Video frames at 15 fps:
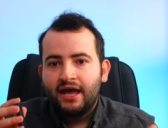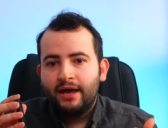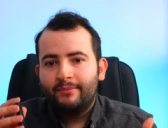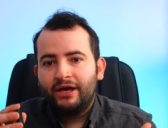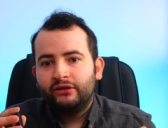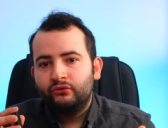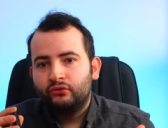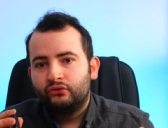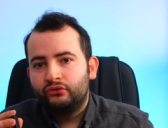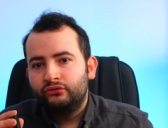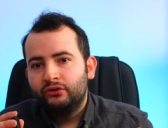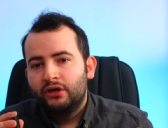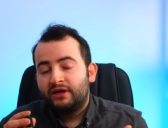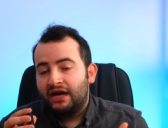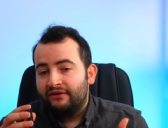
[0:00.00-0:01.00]
hemen
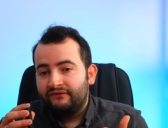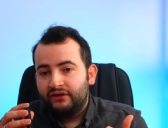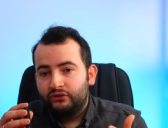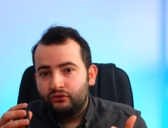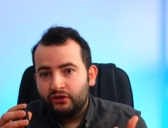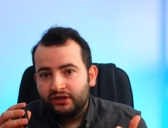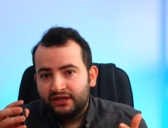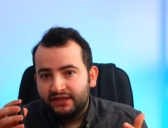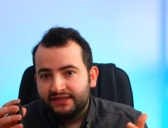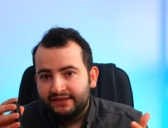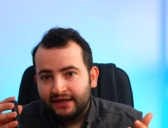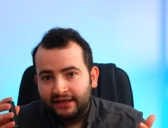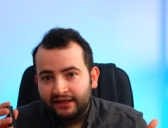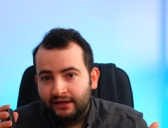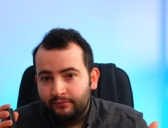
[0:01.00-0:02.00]
ürün Prime Video'ya giriş
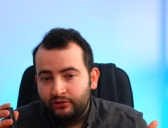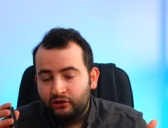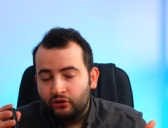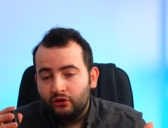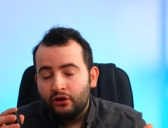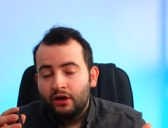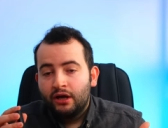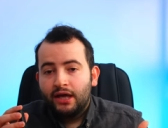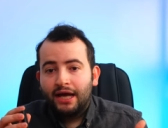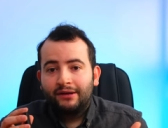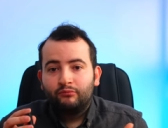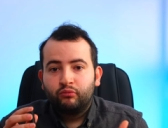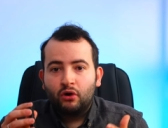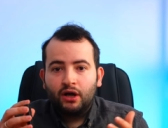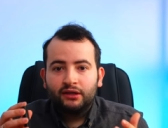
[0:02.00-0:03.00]
sağlayabiliyor.
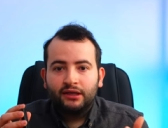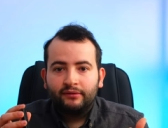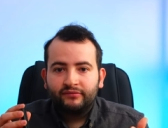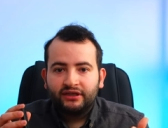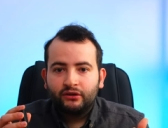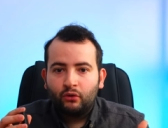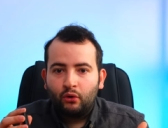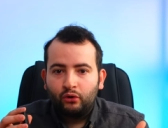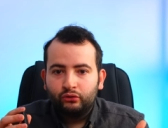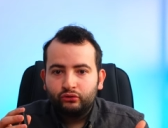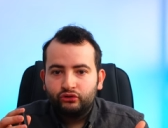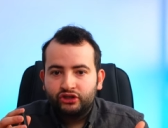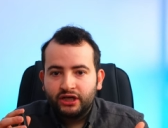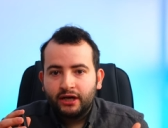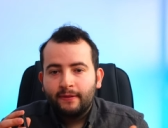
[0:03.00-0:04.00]
Yani bu anlamda da
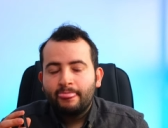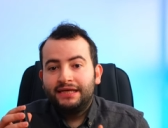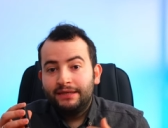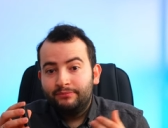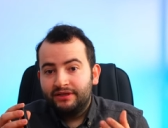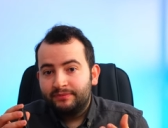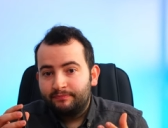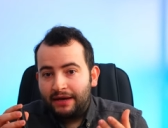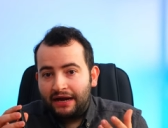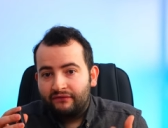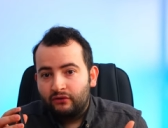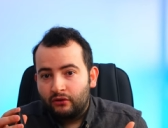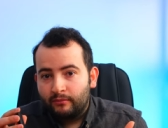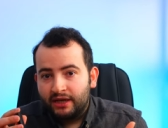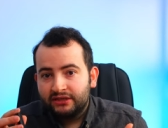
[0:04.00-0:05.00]
oldukça iyi bir
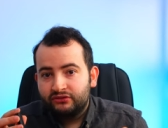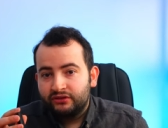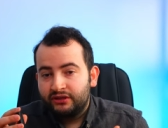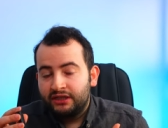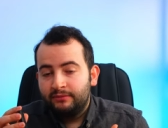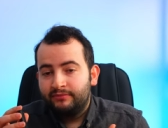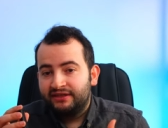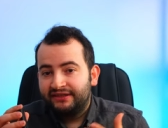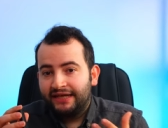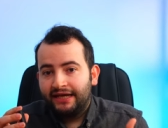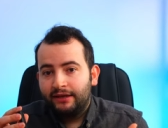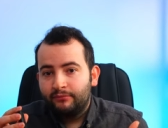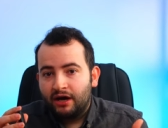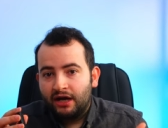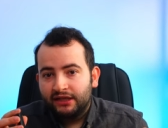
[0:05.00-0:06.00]
performans, iyi bir
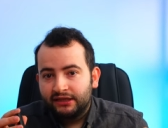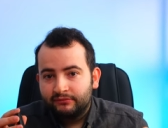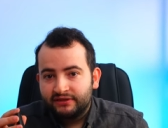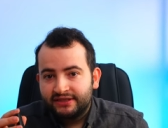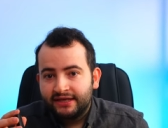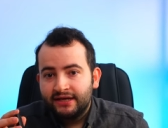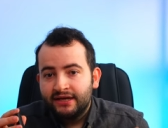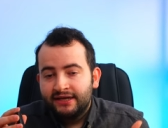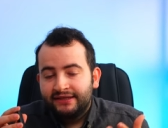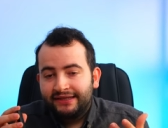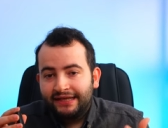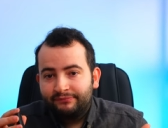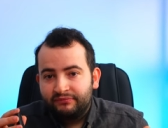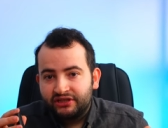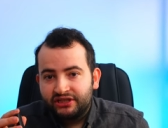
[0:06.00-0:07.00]
deneyim aldığımızı
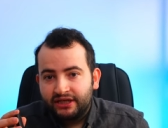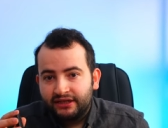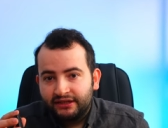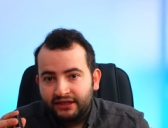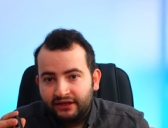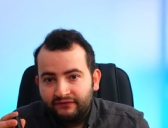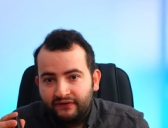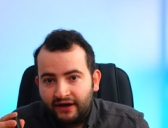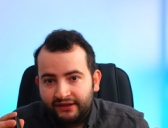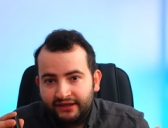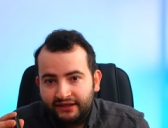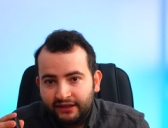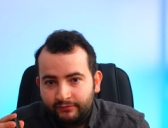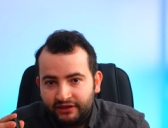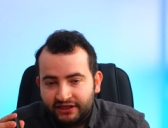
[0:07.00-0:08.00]
net bir şekilde ifade
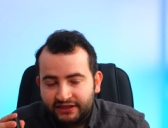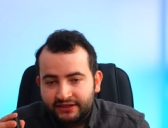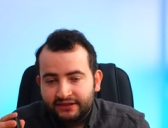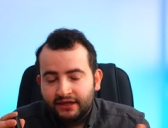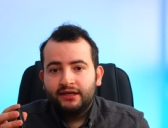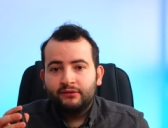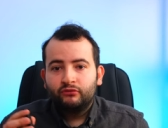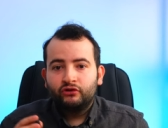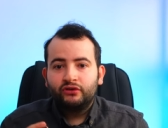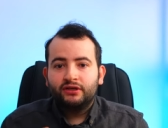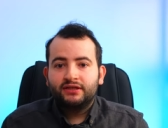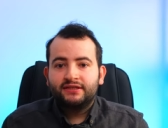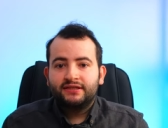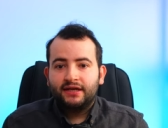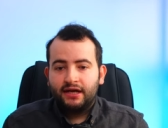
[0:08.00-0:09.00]
edebiliriz. Yine bunun
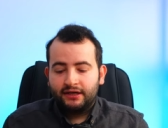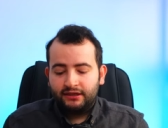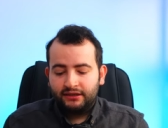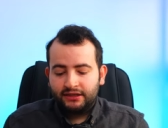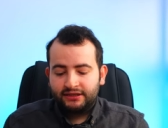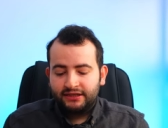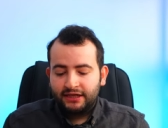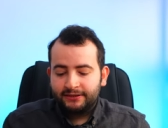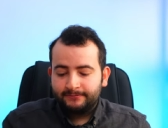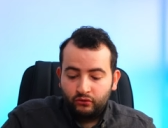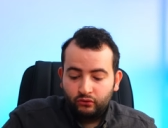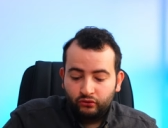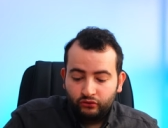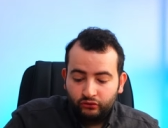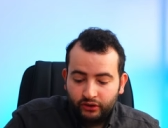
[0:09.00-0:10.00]
yanı sıra arkadaşlar
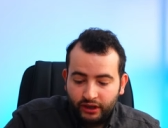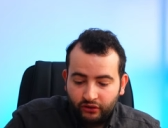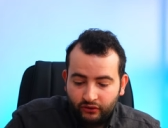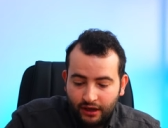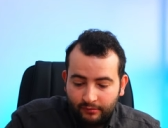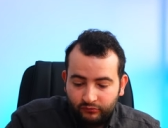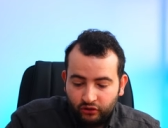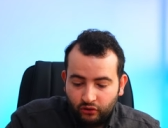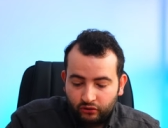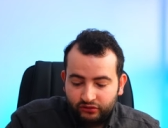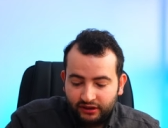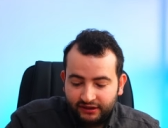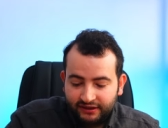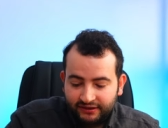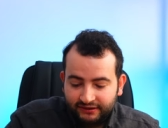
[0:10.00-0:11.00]
ürünün en önemli
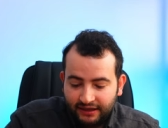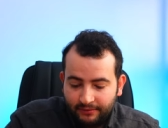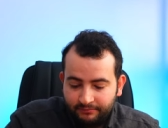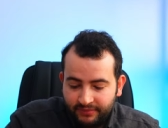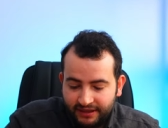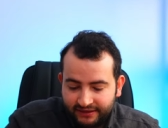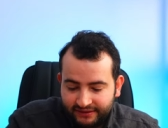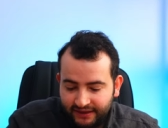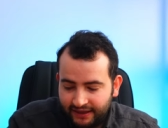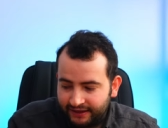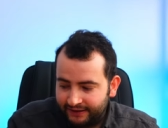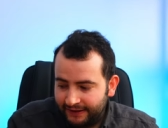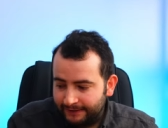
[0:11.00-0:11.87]
noktalarından bir diğeri